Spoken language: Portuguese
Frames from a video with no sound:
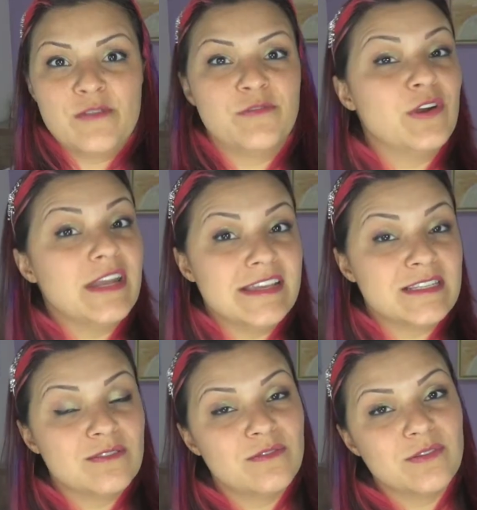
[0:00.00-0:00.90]
Fora
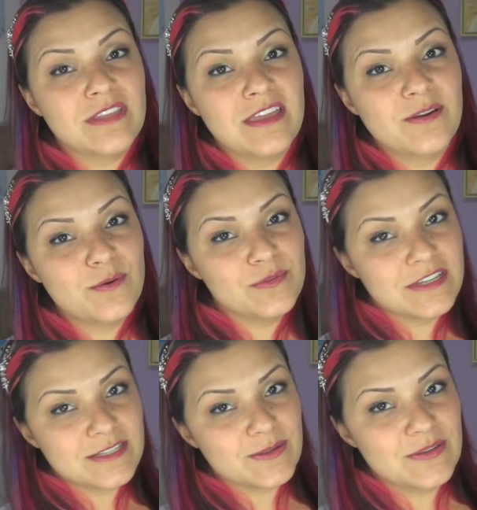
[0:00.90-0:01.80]
isso, vão ter
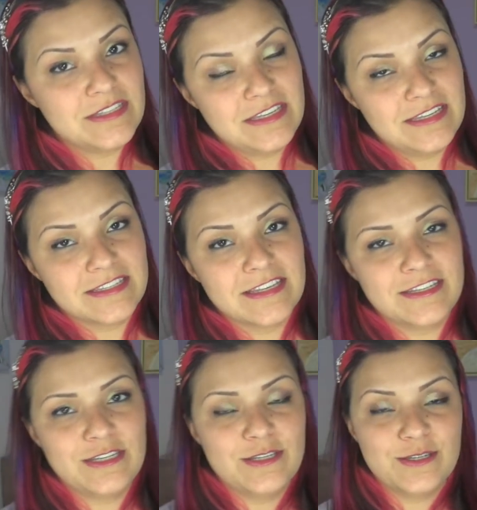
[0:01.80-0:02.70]
outras coisinhas que a
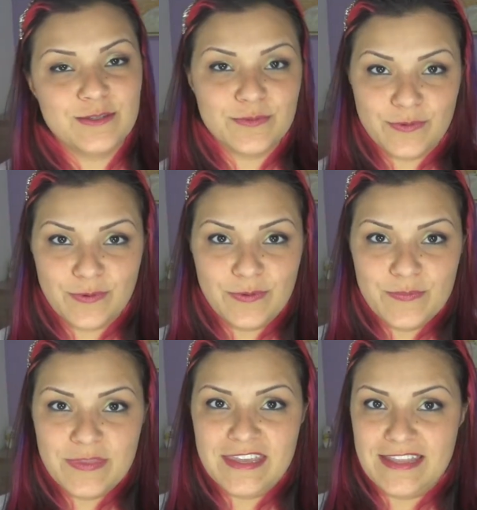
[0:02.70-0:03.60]
gente juntou
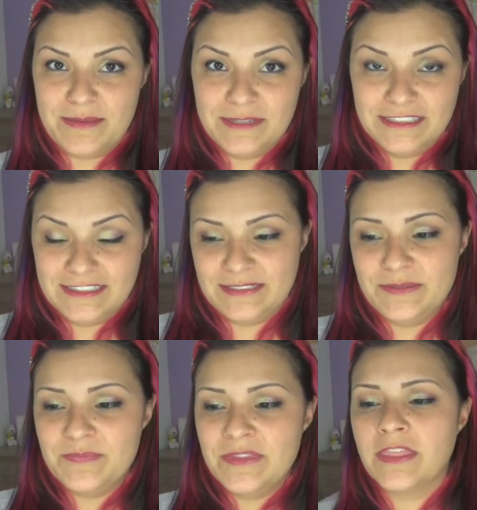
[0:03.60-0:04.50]
e tá
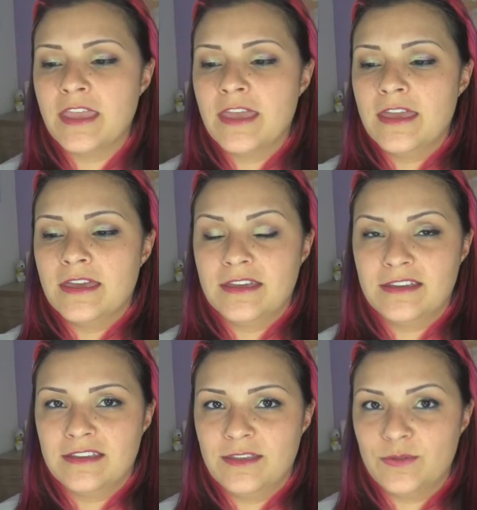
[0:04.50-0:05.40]
mandando
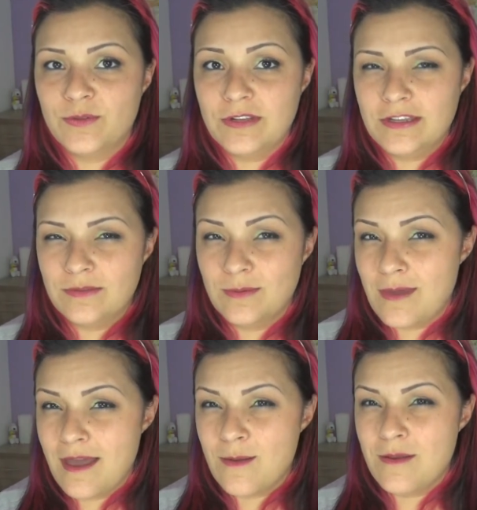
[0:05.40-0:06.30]
eu tô olhando
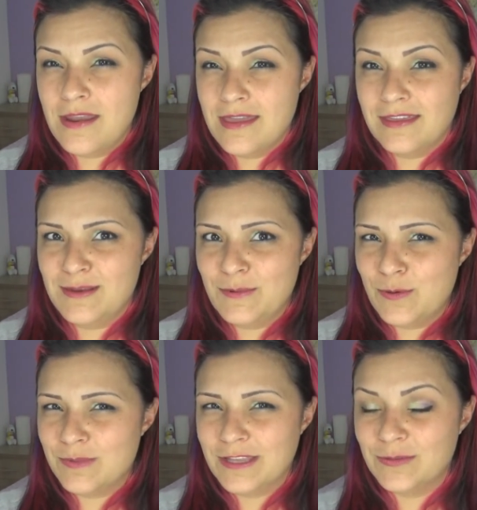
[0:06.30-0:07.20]
a colinha aqui no meu
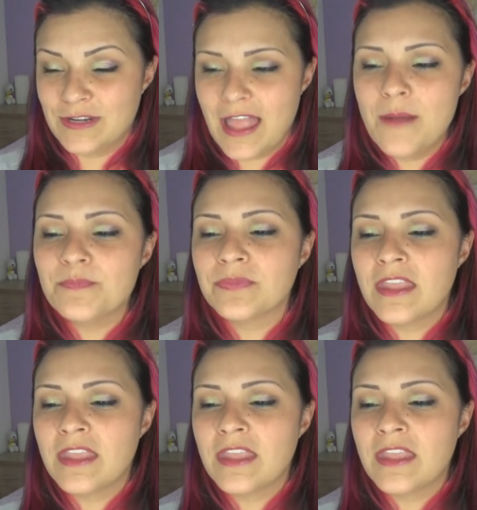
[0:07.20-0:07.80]
computador, tá?